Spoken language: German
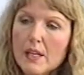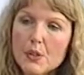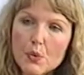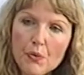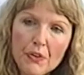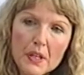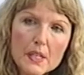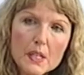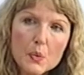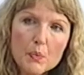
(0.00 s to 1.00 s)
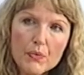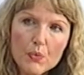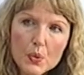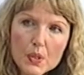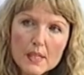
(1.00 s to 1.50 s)
Insofern ist das
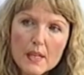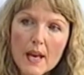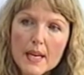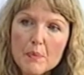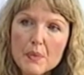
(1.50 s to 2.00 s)
Bewusstsein